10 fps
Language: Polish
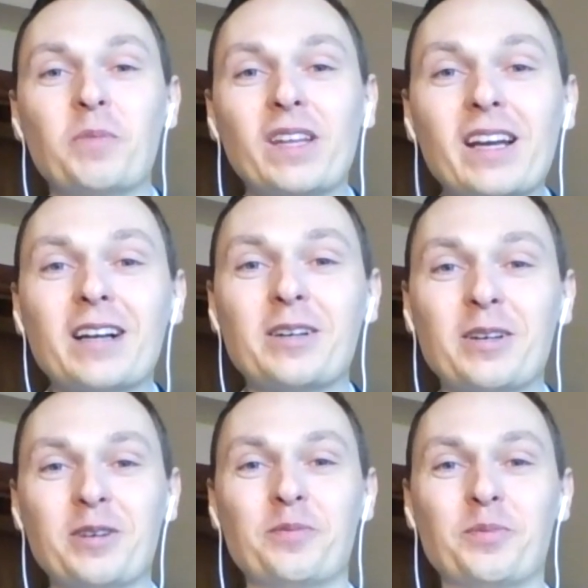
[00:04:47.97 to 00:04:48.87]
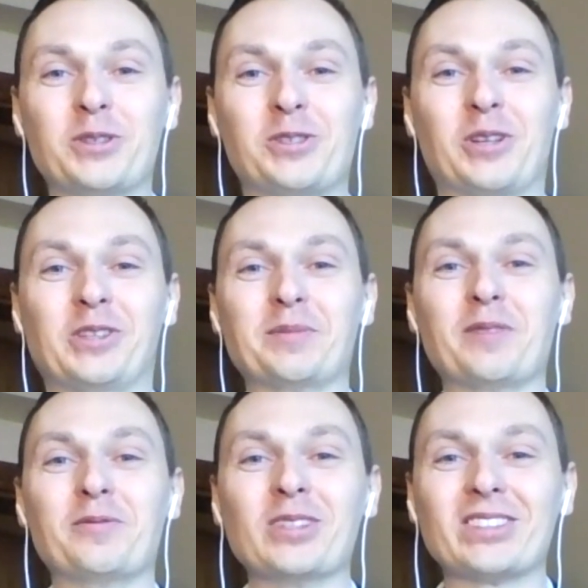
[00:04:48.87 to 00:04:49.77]
jak e, podtrzymać sobie
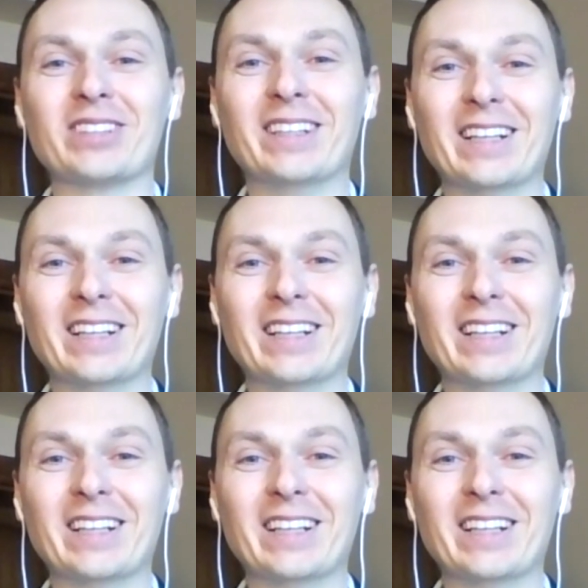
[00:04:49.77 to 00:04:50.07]
włosy,